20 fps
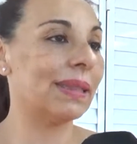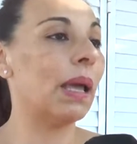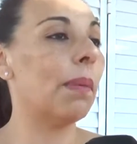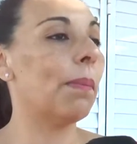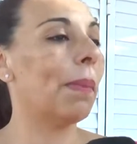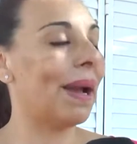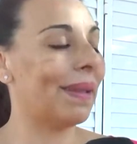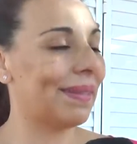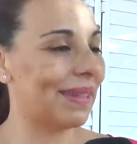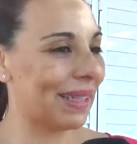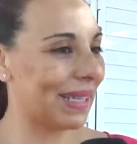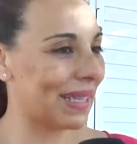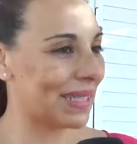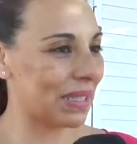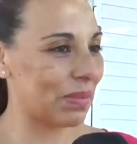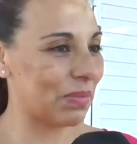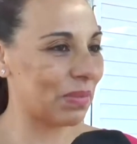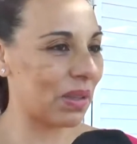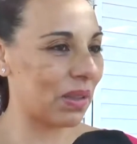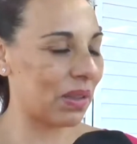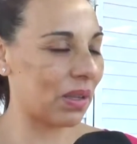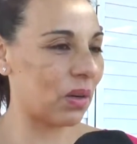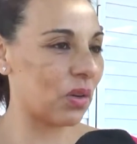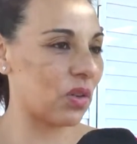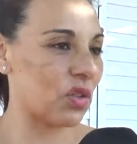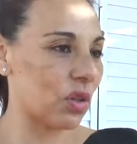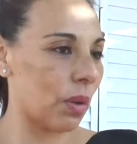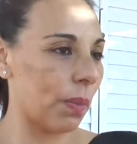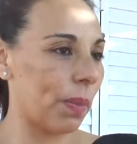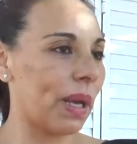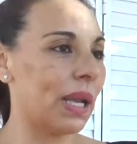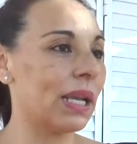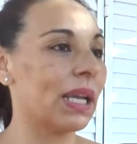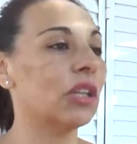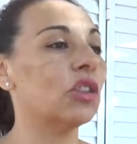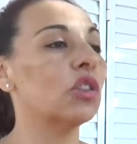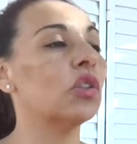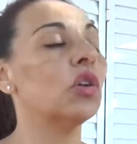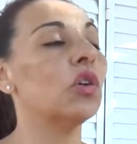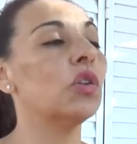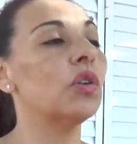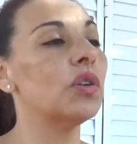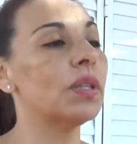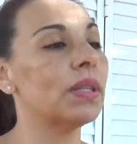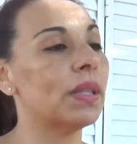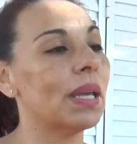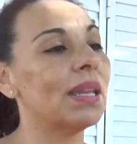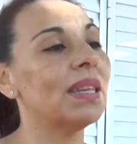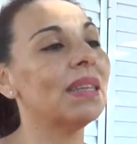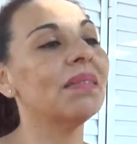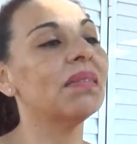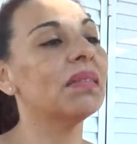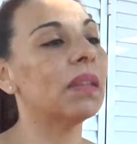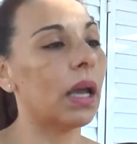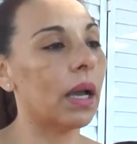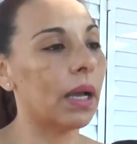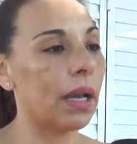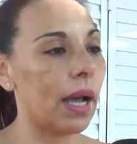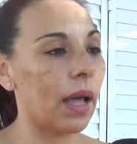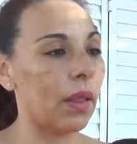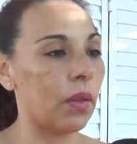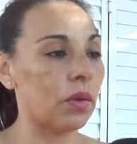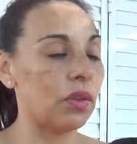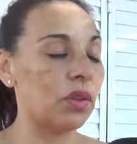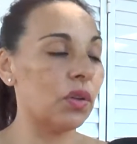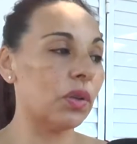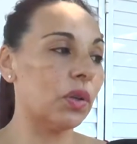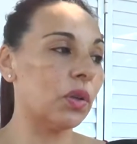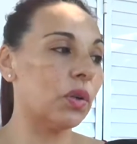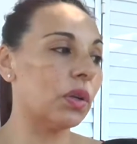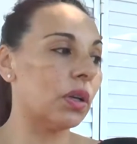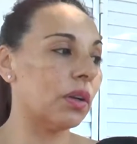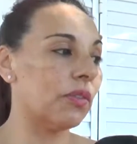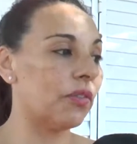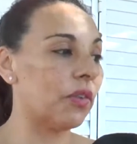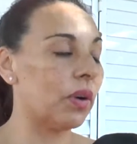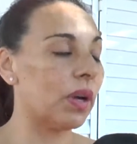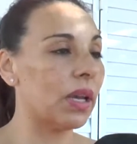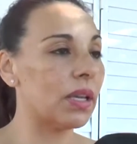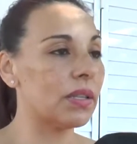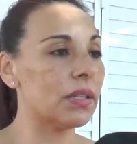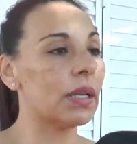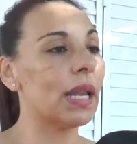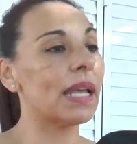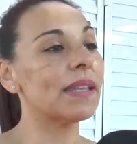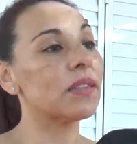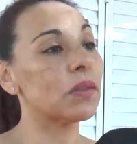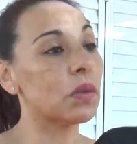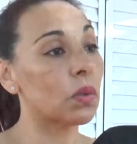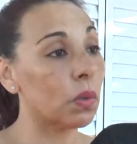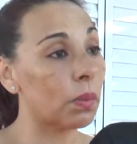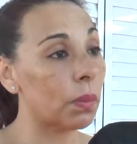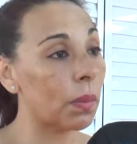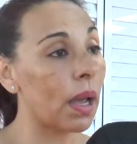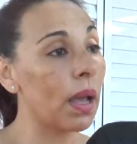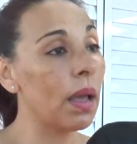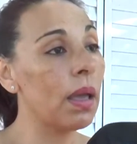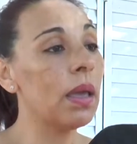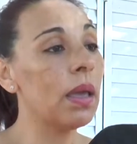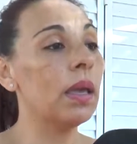temáticas, siempre digo yo, para que todos estén integrado Yo creo que fue eso la suma